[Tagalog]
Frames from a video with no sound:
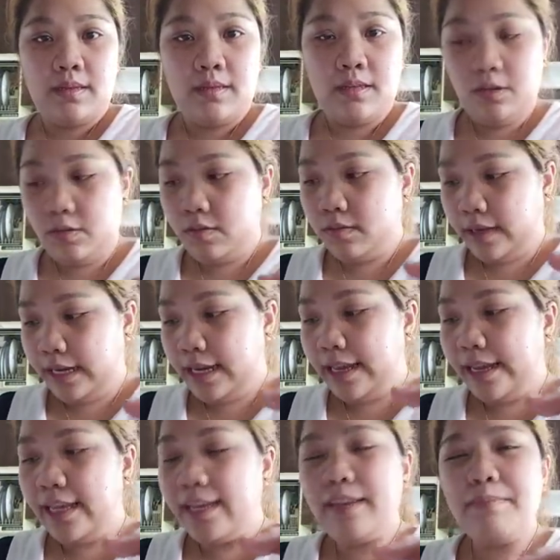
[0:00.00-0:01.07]
Yung,
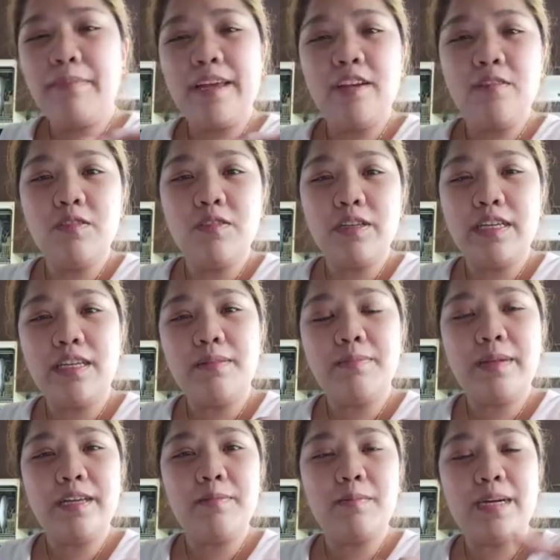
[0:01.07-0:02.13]
ilan, ilan ba yung, ilan
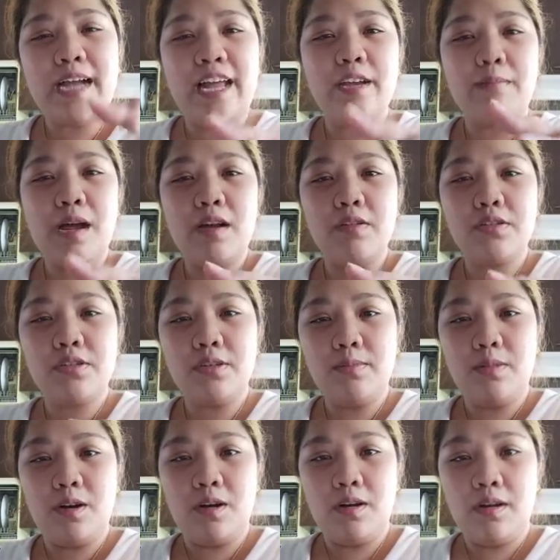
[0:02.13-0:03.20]
ba yung, magkano ba gusto
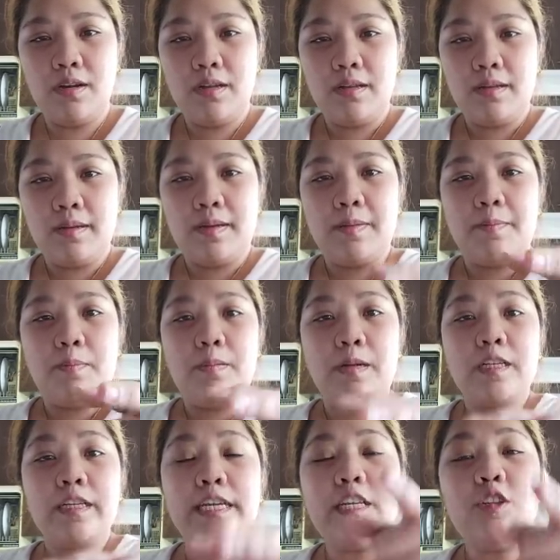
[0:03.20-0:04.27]
mo?
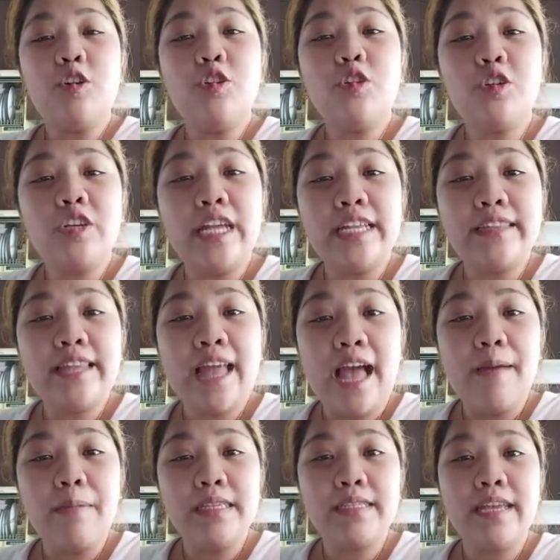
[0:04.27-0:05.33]
Pag idodonate
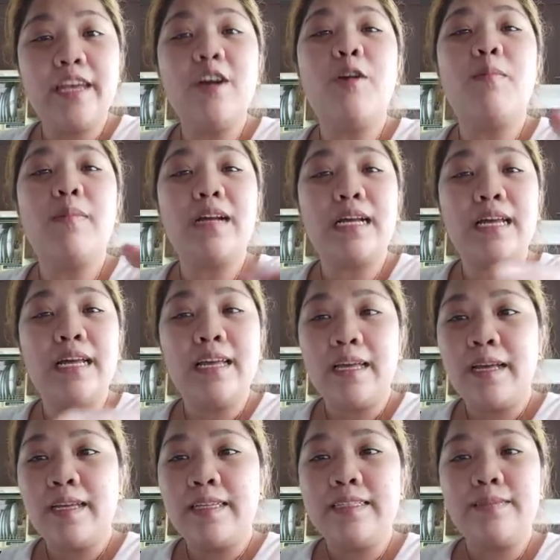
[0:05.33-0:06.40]
namin sa iyo, mag,
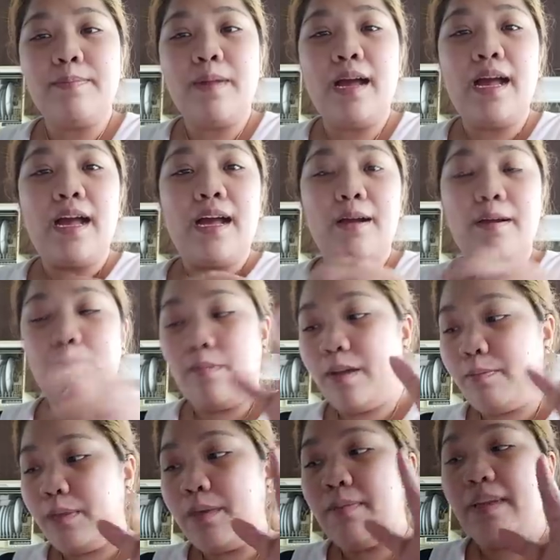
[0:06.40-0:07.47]
mag,
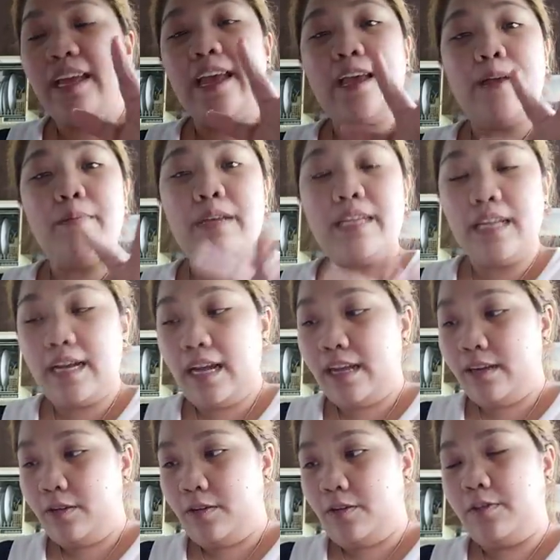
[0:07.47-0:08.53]
magbibigay kami ng
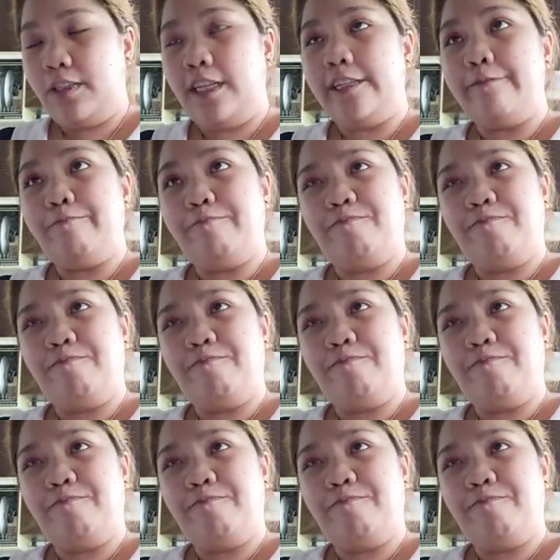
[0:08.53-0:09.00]
ano, ng